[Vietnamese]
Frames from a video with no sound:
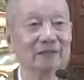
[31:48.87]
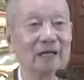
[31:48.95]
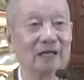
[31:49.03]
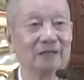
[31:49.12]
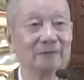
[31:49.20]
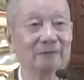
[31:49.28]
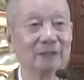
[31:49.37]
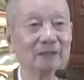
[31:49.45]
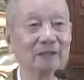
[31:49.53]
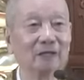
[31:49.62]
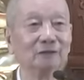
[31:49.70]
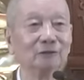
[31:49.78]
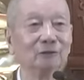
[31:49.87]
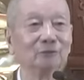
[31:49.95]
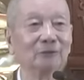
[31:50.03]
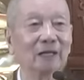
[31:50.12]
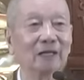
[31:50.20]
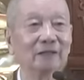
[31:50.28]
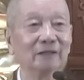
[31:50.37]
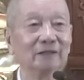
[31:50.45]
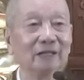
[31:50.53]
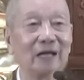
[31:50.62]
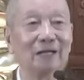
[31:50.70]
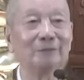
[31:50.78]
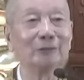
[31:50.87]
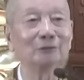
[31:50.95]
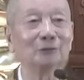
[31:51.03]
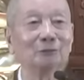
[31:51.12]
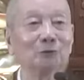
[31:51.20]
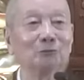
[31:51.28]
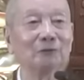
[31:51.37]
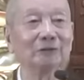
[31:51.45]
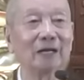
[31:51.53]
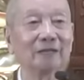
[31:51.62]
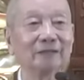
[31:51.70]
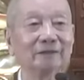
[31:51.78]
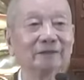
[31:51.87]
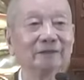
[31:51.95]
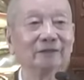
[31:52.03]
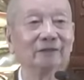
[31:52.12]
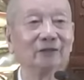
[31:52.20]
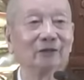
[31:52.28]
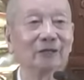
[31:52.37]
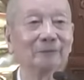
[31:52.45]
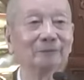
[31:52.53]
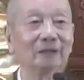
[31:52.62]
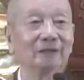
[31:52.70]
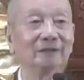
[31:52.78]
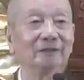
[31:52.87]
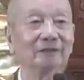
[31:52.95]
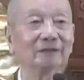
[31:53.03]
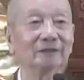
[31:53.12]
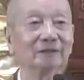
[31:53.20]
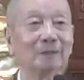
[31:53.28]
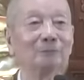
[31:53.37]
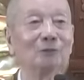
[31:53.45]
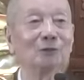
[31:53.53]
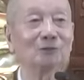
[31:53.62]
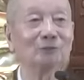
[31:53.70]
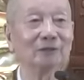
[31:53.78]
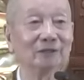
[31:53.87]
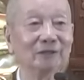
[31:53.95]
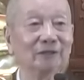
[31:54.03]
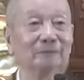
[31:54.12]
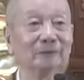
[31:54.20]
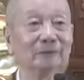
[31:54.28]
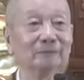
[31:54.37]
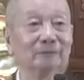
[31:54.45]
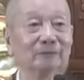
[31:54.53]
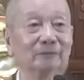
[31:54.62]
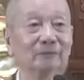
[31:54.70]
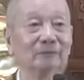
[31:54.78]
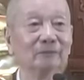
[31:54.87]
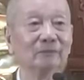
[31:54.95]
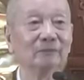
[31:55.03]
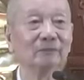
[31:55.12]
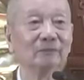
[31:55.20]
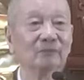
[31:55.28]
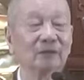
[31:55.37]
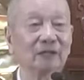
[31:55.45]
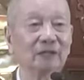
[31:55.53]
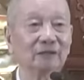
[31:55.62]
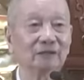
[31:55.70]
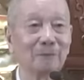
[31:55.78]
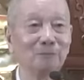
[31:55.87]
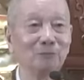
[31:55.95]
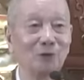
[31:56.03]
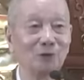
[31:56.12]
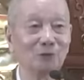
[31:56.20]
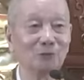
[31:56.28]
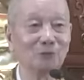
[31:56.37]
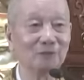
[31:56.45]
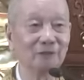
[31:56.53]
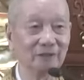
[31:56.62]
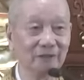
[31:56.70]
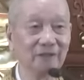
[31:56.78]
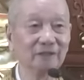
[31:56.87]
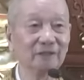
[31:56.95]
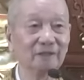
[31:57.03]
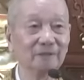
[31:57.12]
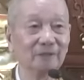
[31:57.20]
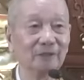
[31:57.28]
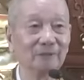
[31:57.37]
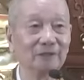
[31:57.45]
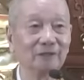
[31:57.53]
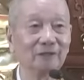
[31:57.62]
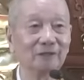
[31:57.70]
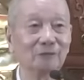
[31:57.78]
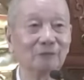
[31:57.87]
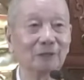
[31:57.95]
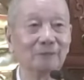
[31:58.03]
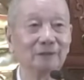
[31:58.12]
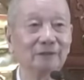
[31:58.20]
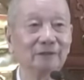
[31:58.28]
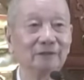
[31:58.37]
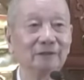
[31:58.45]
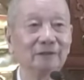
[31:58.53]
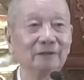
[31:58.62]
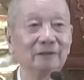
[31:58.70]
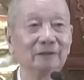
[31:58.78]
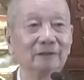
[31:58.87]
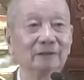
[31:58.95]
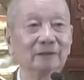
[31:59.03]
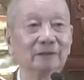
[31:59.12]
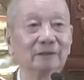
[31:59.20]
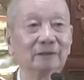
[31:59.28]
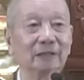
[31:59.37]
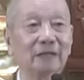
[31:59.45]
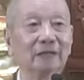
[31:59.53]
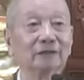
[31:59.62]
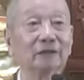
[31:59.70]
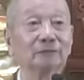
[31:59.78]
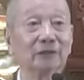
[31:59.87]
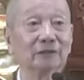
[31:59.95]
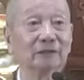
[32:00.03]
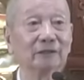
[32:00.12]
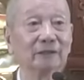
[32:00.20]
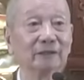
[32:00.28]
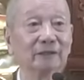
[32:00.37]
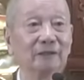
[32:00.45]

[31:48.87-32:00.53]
ai mà gần chúng ta ai mà sống chung với ta nữa thì họ cảm thấy tâm họ cũng được yên nữa, không thế nên tâm họ cũng được yên thì bây giờ chúng ta biết ta đã tới phật rồi đây